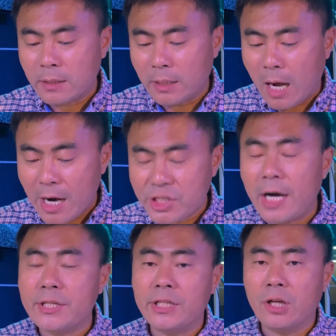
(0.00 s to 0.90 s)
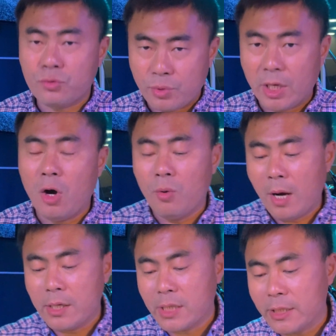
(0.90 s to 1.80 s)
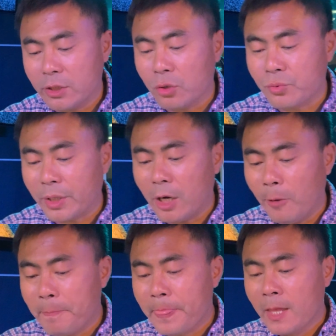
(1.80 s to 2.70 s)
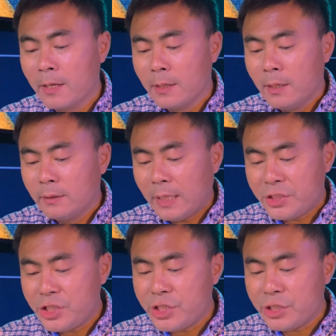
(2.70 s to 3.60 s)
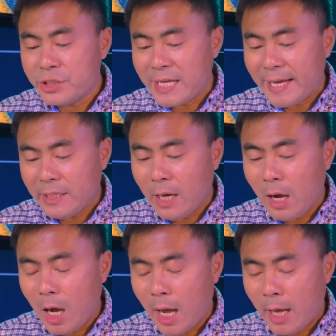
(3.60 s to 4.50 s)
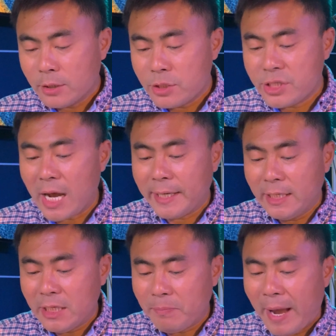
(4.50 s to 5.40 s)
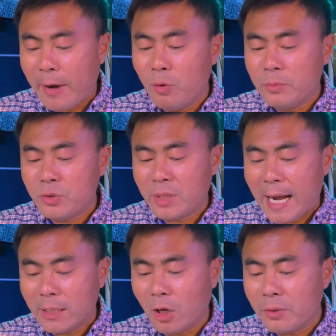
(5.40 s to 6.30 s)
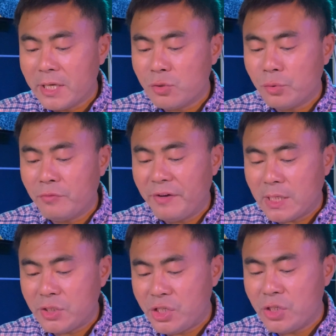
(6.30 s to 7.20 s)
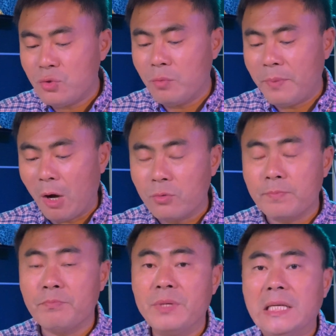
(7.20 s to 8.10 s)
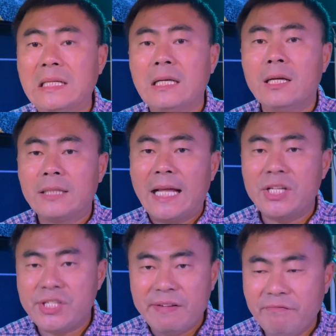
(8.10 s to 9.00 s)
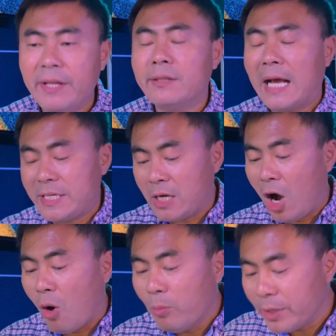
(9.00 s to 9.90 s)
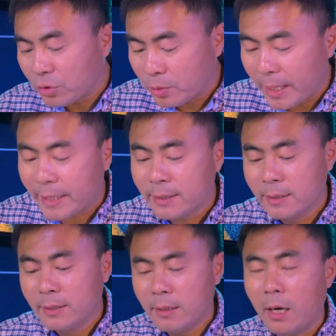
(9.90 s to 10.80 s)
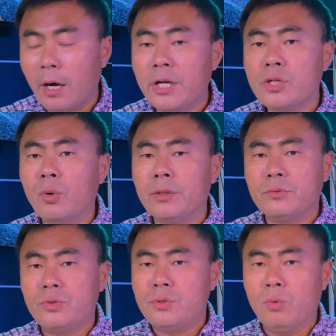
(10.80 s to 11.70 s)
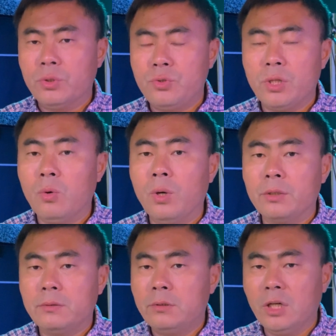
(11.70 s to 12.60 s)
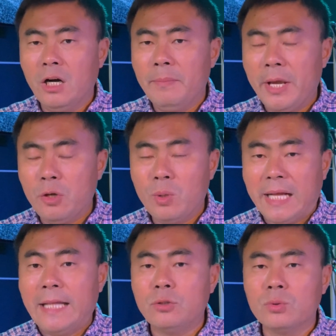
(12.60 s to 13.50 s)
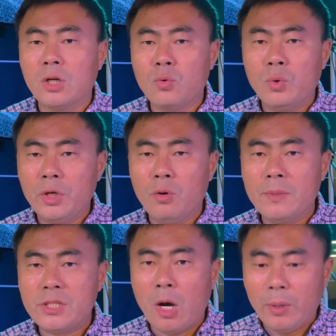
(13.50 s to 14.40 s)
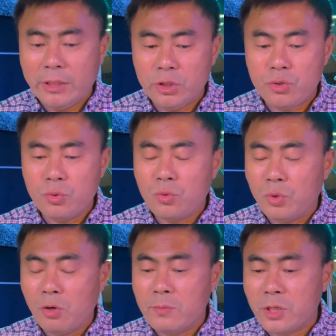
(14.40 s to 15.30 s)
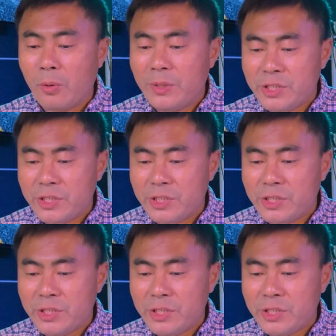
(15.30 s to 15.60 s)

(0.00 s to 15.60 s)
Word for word: 的二十二节到最后，二十二节到最后。那其实，在啊上一个礼拜，我们就看到耶稣非常清楚表明他的身份，他是好牧人，对不对啊？而且我我觉得我特别有感动的鼓励我们教会弟兄，鼓励我们教会